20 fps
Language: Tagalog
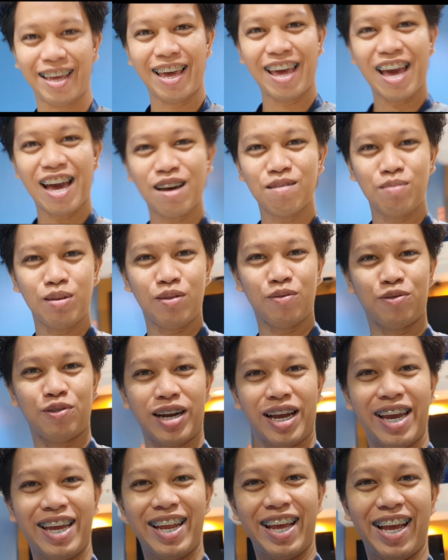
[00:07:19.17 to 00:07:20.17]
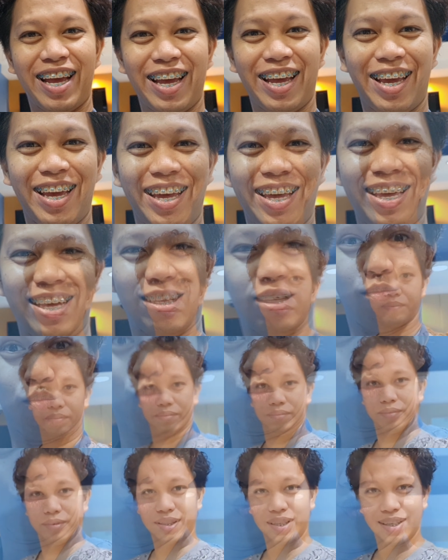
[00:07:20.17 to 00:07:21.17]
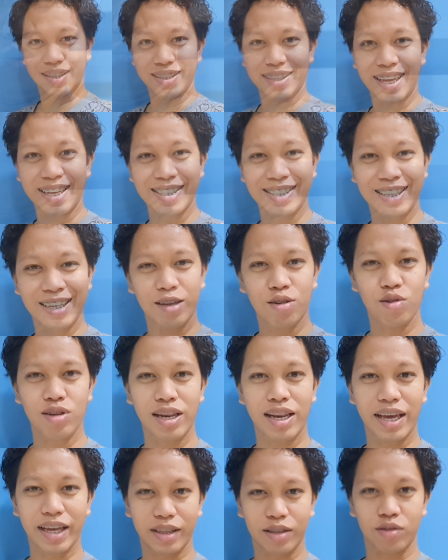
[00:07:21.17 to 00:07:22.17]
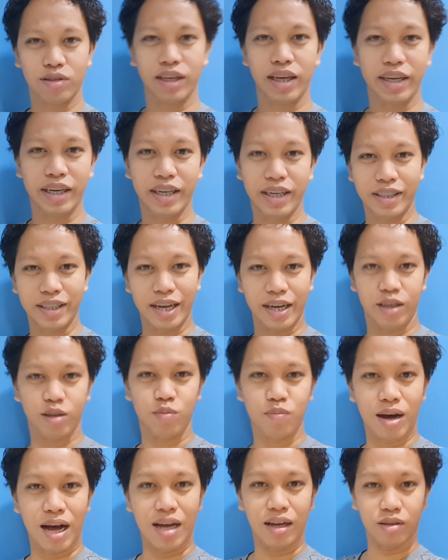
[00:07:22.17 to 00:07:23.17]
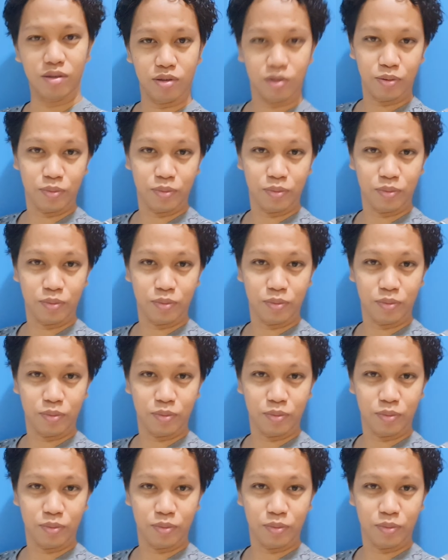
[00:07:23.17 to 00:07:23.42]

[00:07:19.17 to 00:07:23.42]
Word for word: Happy Friday. Testing ulit. Nakikita niyo ba ako?